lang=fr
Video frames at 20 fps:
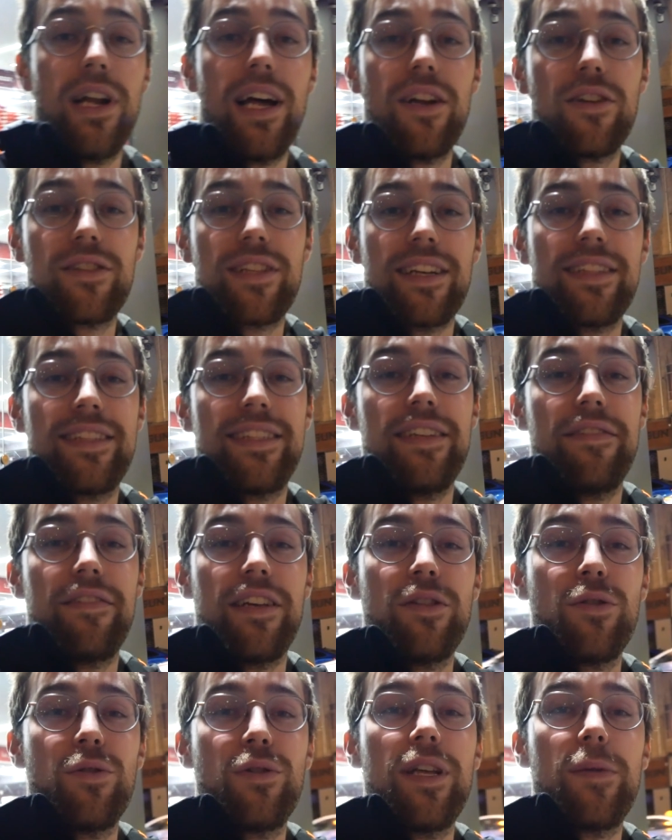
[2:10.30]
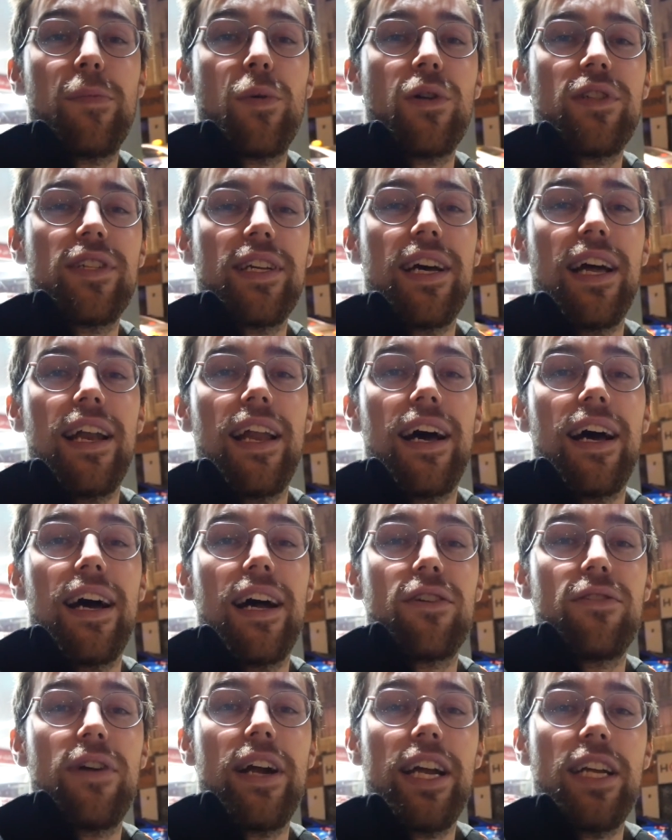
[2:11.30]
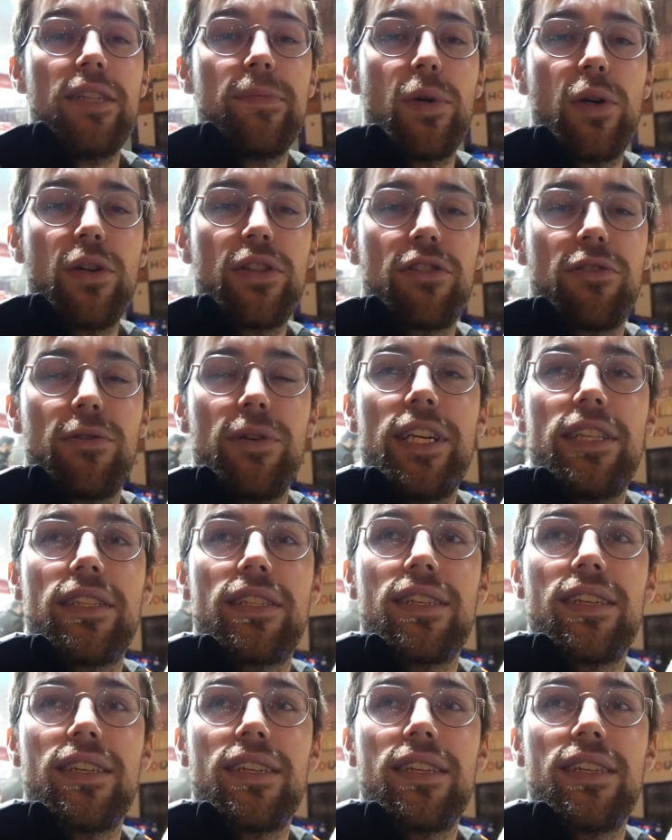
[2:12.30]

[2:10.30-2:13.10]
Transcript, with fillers: Là, le taxi vient de nous déposer à la Rainbow Street.